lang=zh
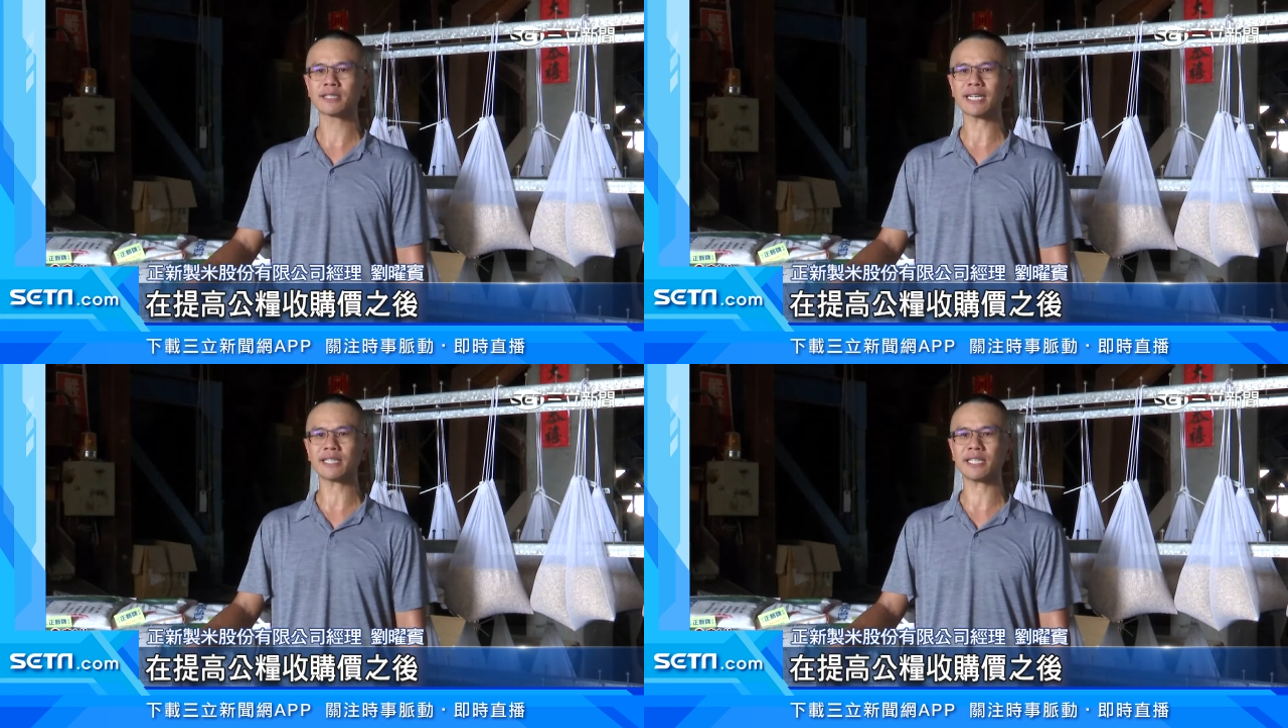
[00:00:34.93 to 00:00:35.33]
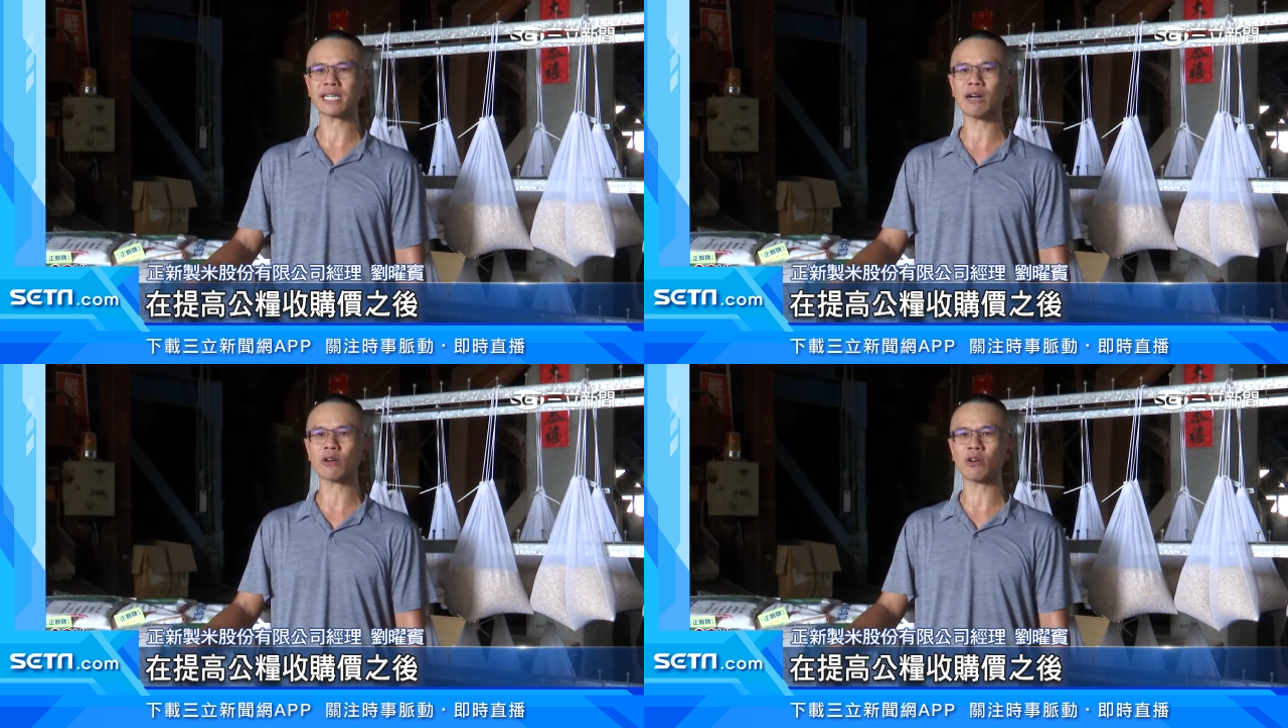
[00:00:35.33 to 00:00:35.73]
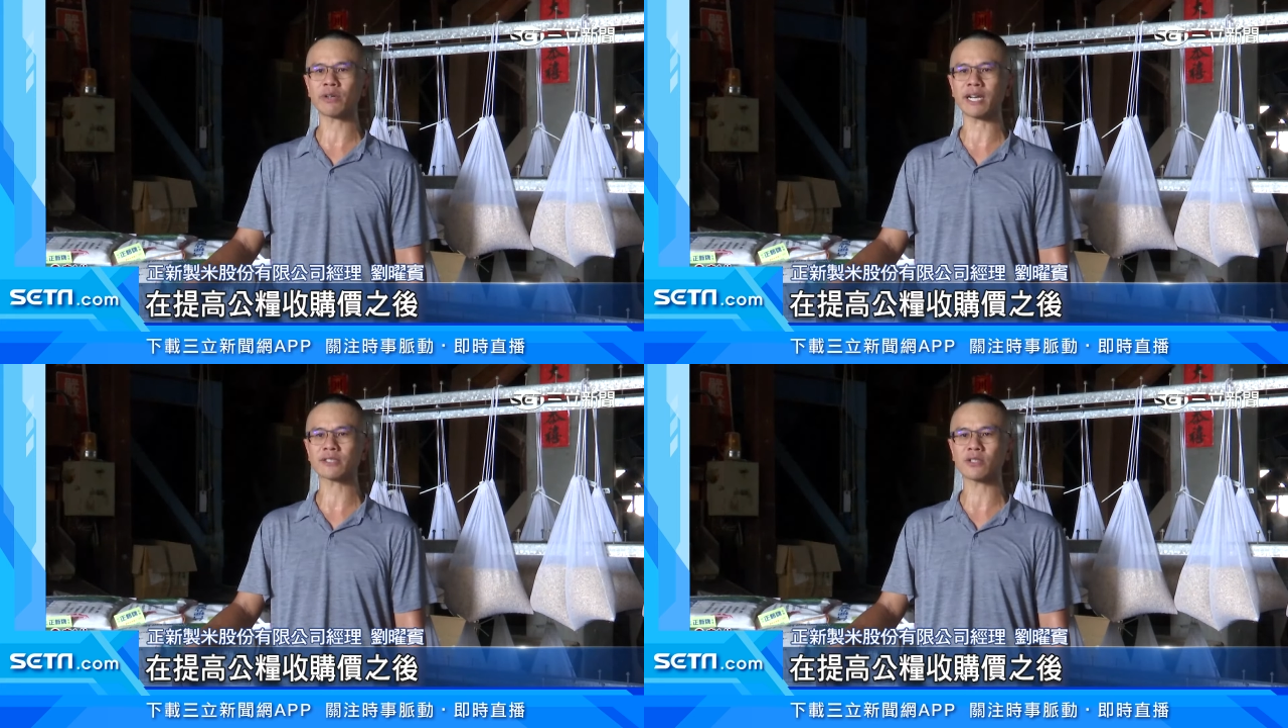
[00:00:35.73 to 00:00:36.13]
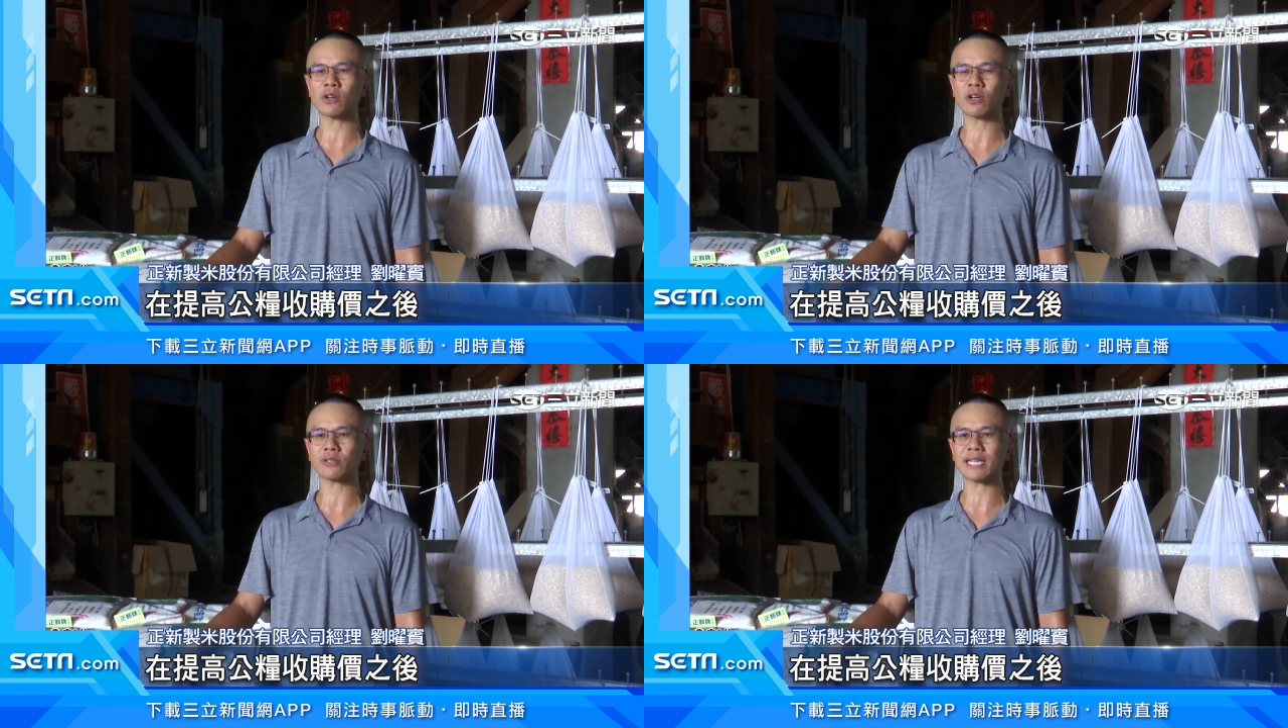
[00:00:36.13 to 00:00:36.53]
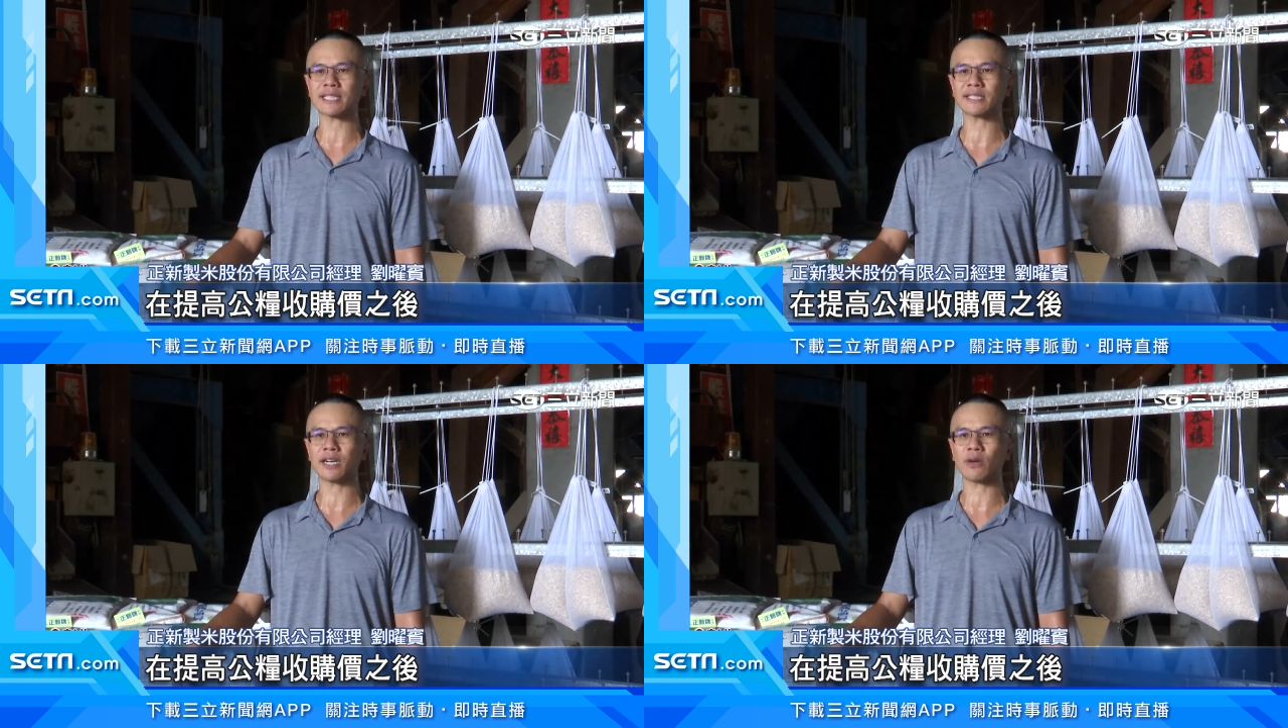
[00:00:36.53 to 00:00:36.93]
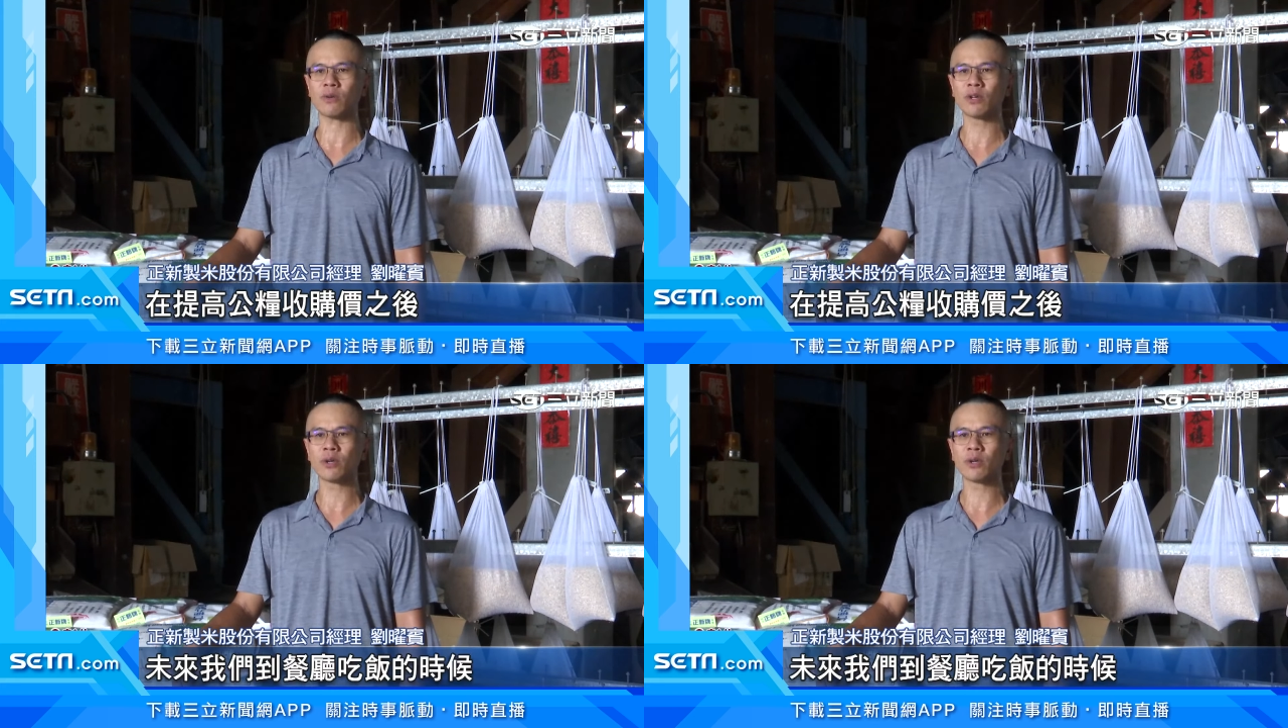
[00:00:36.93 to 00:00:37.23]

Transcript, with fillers: 在提高公粮收购价之后，